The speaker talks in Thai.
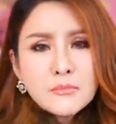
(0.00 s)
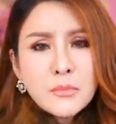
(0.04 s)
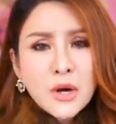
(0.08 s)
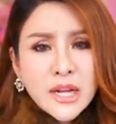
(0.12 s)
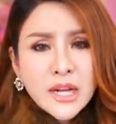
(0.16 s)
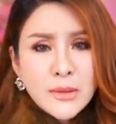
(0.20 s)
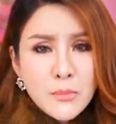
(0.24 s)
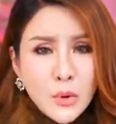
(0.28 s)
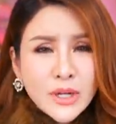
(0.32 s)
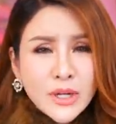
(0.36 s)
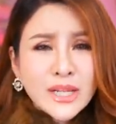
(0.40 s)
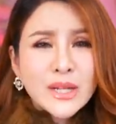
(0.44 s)
บ
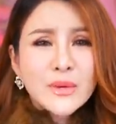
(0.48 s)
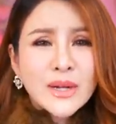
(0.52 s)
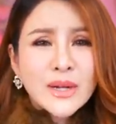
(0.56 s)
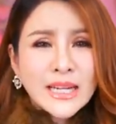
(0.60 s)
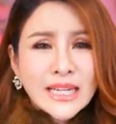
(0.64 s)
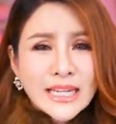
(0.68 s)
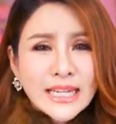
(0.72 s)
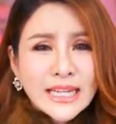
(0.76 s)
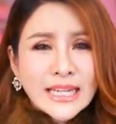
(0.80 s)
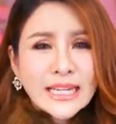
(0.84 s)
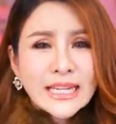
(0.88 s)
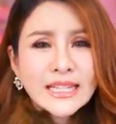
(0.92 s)
ริบทใน
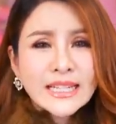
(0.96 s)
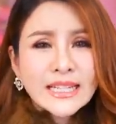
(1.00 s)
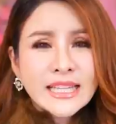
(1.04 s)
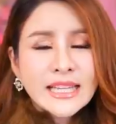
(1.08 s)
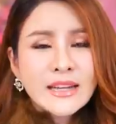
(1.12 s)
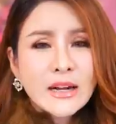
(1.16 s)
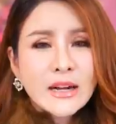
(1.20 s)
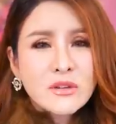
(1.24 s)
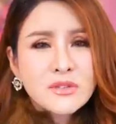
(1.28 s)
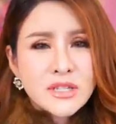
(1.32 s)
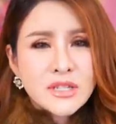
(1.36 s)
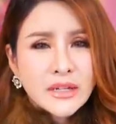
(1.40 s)
วันนี้
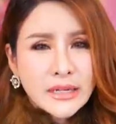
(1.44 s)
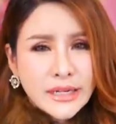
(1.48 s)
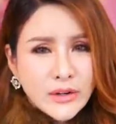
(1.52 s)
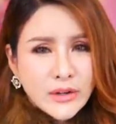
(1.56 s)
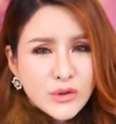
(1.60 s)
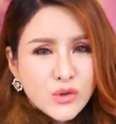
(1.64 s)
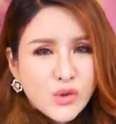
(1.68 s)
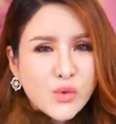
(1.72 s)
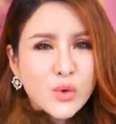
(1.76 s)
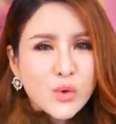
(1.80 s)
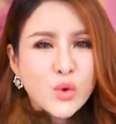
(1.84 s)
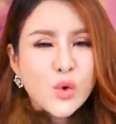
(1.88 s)
ที่เราจะเรี
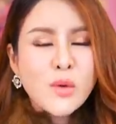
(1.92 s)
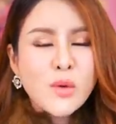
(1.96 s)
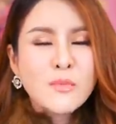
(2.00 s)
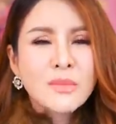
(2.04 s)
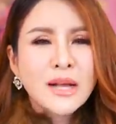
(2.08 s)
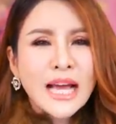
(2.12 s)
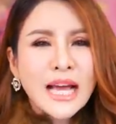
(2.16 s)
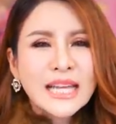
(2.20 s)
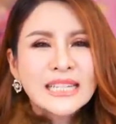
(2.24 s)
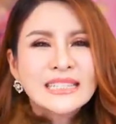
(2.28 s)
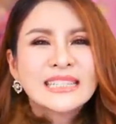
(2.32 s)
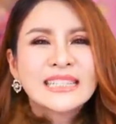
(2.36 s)
ยนรู้ร่วม
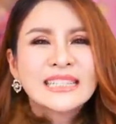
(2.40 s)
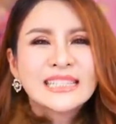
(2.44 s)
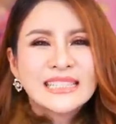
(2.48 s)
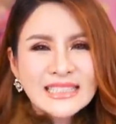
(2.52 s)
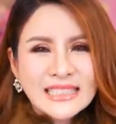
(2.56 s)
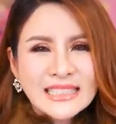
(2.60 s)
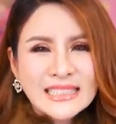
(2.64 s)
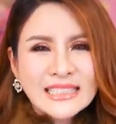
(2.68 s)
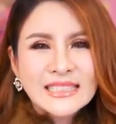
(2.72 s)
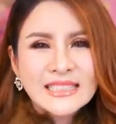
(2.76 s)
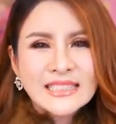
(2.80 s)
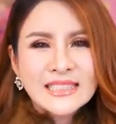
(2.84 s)
กัน
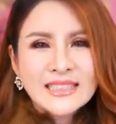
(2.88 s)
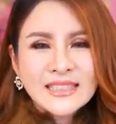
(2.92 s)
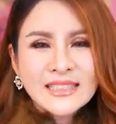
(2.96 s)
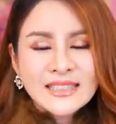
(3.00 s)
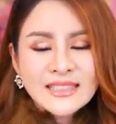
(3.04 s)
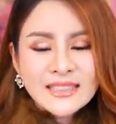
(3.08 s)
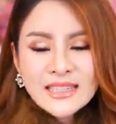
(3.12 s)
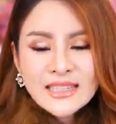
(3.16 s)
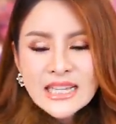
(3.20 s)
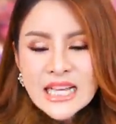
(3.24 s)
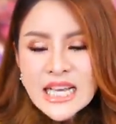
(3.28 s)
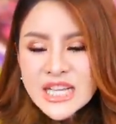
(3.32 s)
คือ
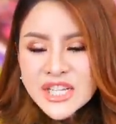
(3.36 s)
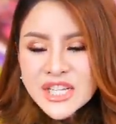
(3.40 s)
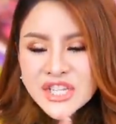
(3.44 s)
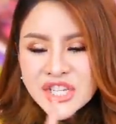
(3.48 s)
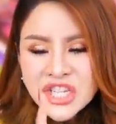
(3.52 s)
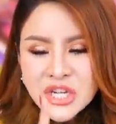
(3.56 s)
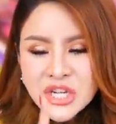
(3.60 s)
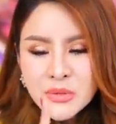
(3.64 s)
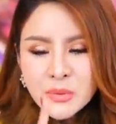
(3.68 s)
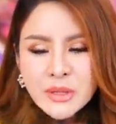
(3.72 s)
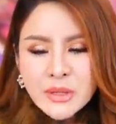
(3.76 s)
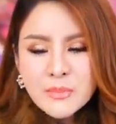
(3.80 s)

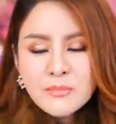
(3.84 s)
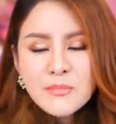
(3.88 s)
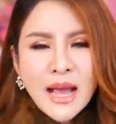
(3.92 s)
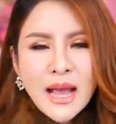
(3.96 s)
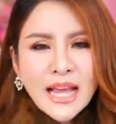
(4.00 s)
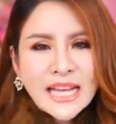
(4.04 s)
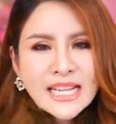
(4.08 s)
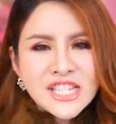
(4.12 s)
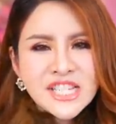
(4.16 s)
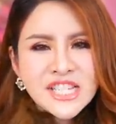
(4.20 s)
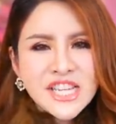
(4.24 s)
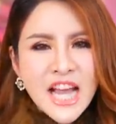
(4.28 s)
ชีวิต
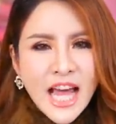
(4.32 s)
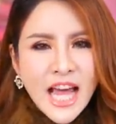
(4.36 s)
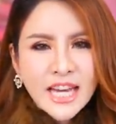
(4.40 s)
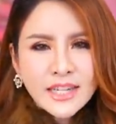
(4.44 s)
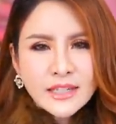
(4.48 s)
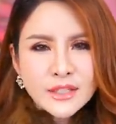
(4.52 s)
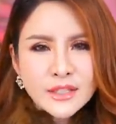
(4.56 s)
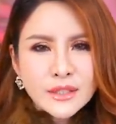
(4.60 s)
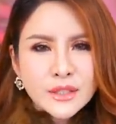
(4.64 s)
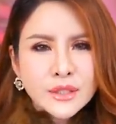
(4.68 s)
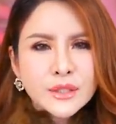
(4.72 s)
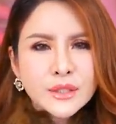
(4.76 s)
ใหม่ฉั
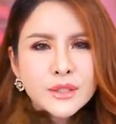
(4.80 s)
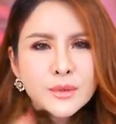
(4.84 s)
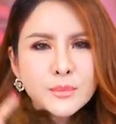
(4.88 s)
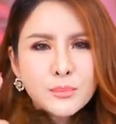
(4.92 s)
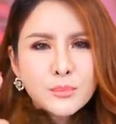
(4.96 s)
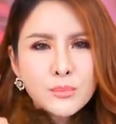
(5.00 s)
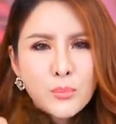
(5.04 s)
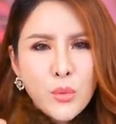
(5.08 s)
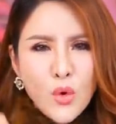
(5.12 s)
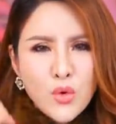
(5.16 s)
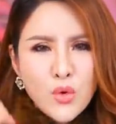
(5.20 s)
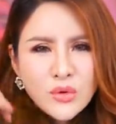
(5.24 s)
น
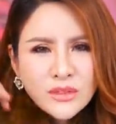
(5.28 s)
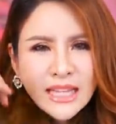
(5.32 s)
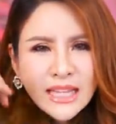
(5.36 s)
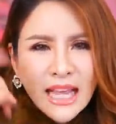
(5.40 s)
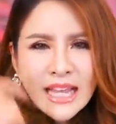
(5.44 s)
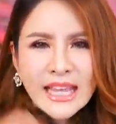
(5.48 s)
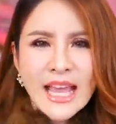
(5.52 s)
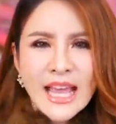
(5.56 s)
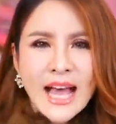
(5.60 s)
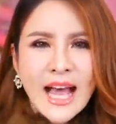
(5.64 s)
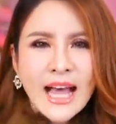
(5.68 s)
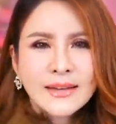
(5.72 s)
พุ่ง
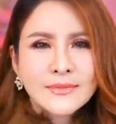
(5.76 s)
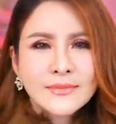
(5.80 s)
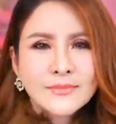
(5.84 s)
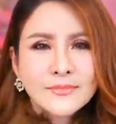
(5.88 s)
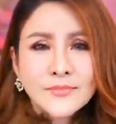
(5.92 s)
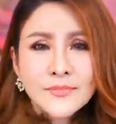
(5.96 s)
ทะยาน